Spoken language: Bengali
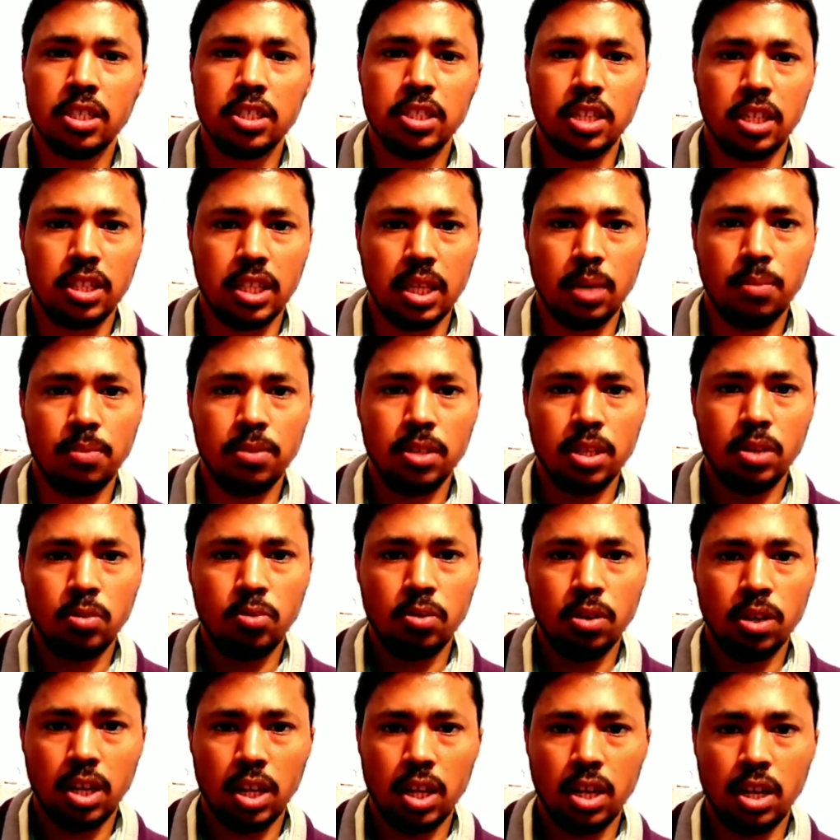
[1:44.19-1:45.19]
যাতে আমাদের
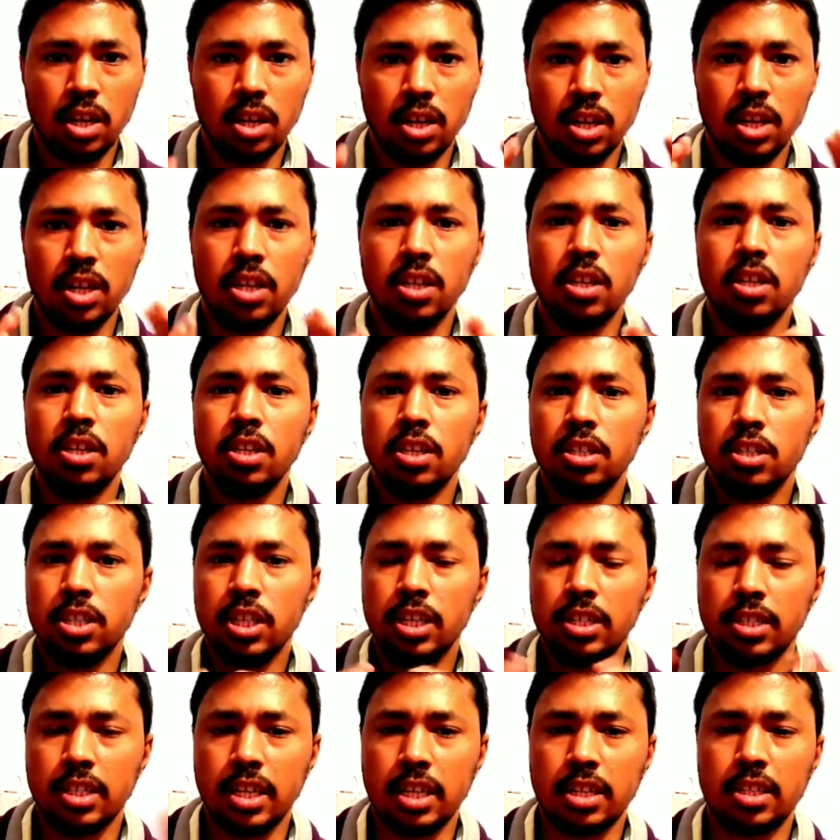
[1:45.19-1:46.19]
ইউরিনের কালারটা
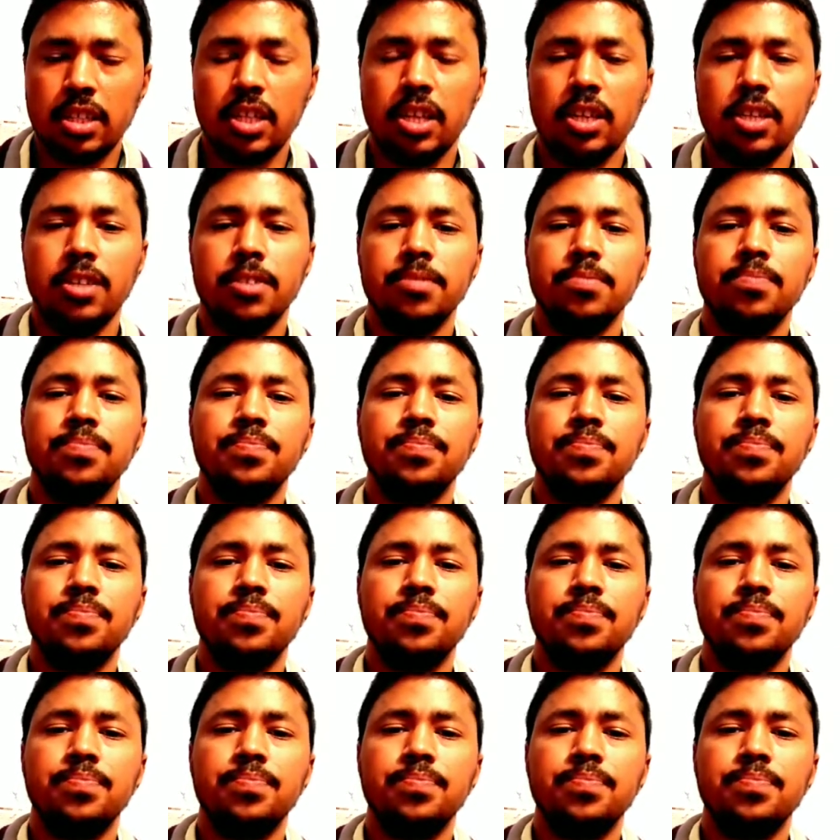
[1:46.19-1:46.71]
ঠিকঠাক থাকে